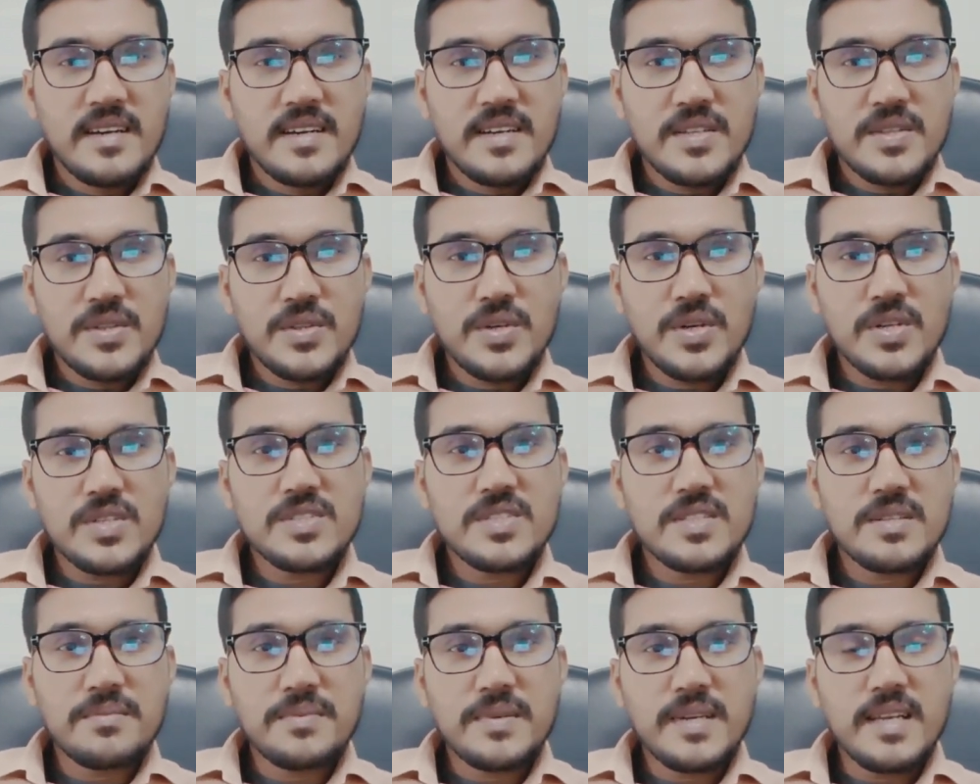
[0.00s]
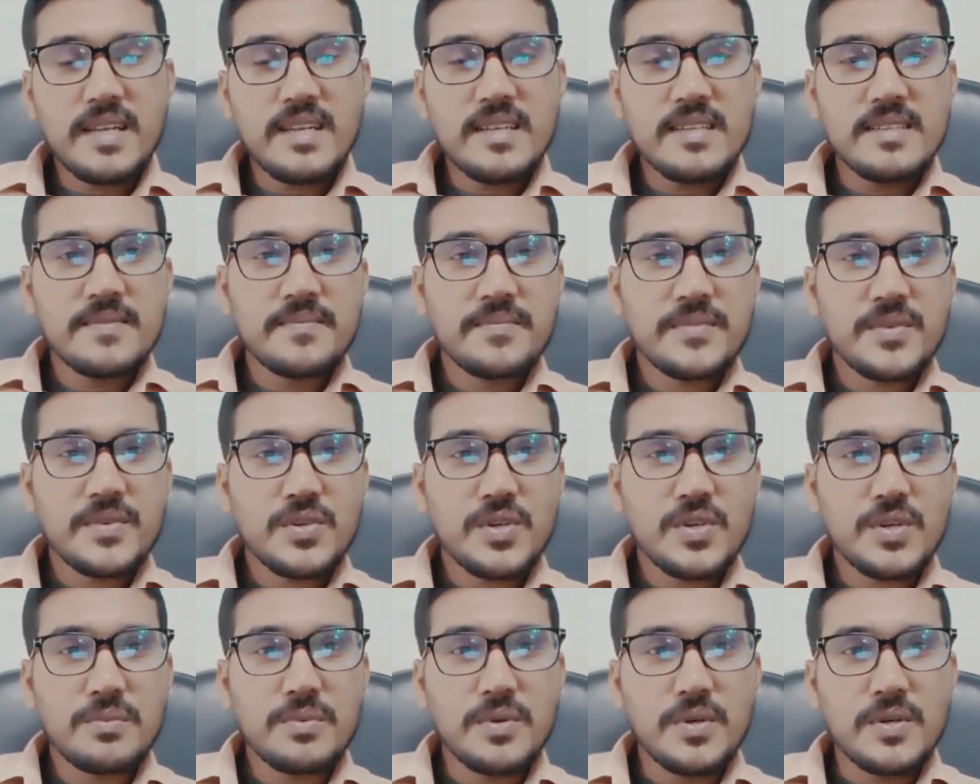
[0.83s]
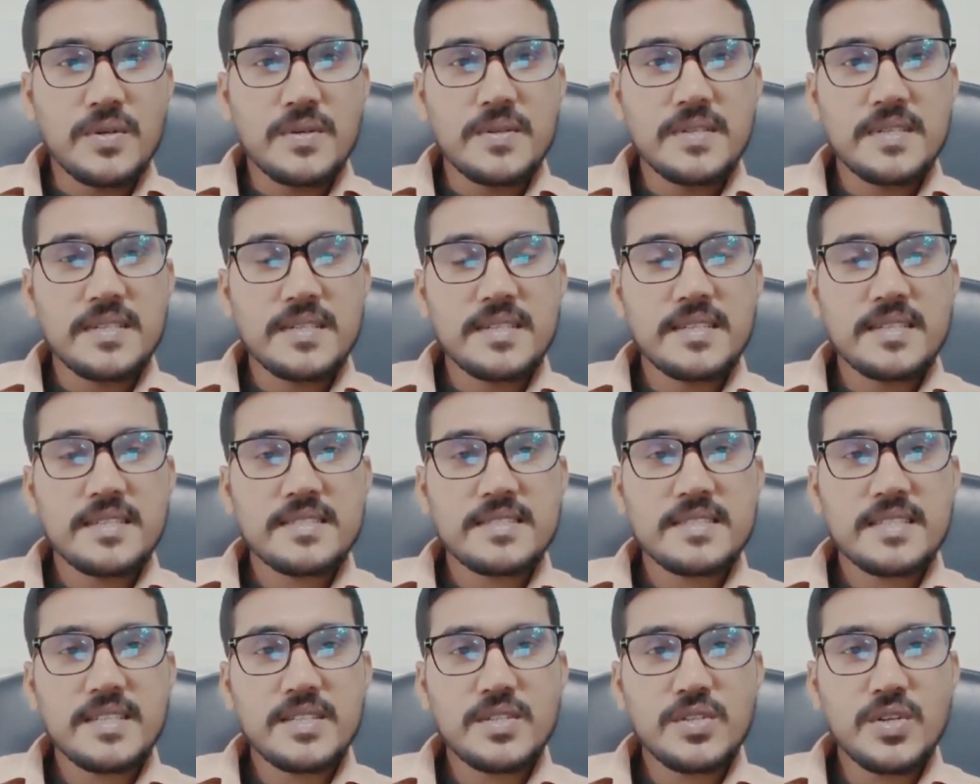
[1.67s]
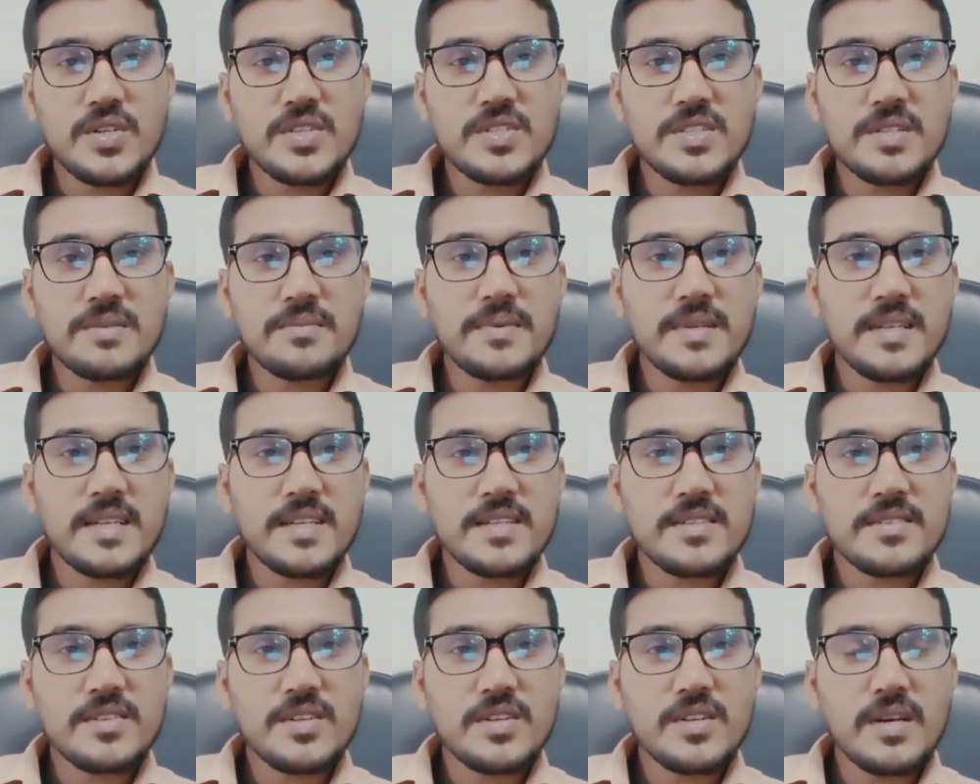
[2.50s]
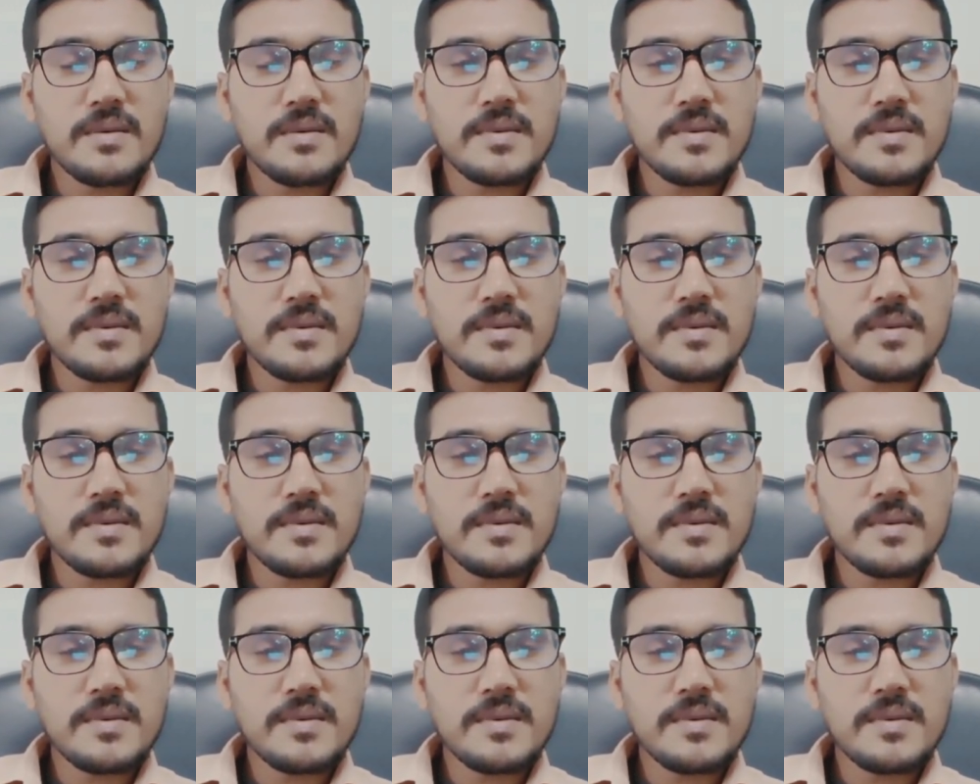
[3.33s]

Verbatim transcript: দশ জিপিএল করব সেই দশ জিপিএলের জন্য আমার